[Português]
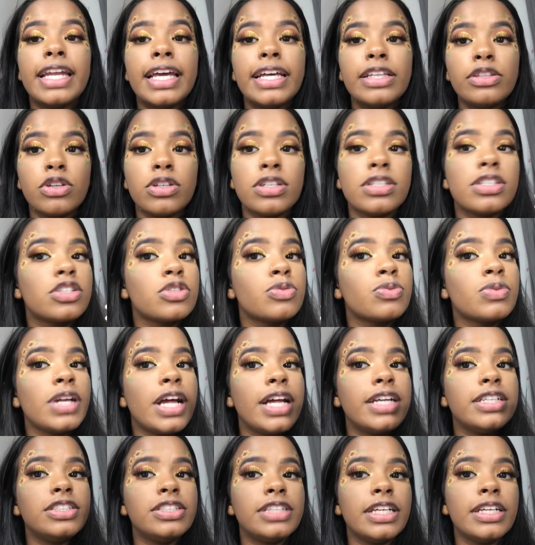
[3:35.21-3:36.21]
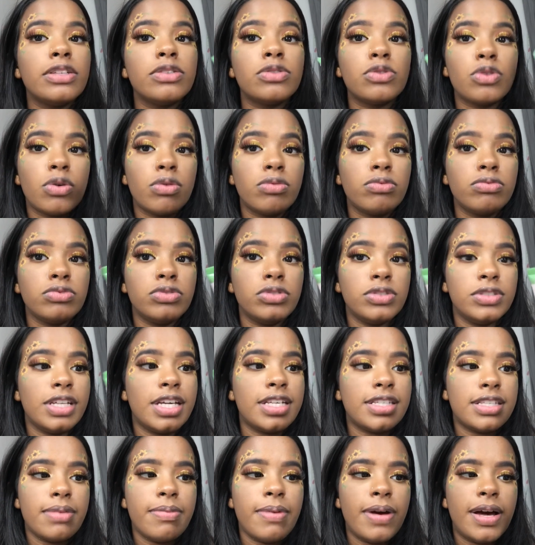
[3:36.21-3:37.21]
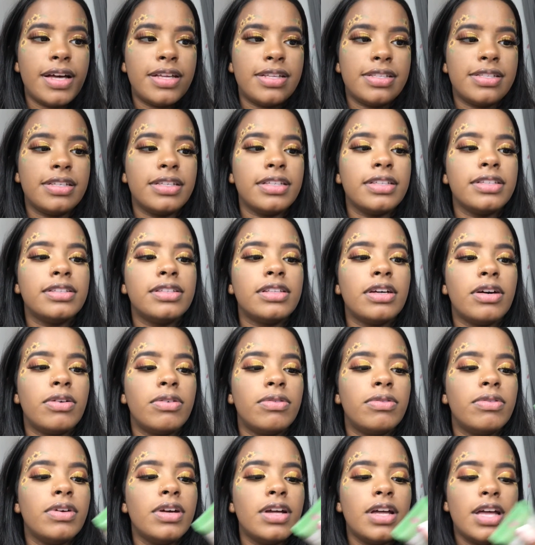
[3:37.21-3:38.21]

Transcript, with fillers: nem todas as mulheres têm tons dessa base, então...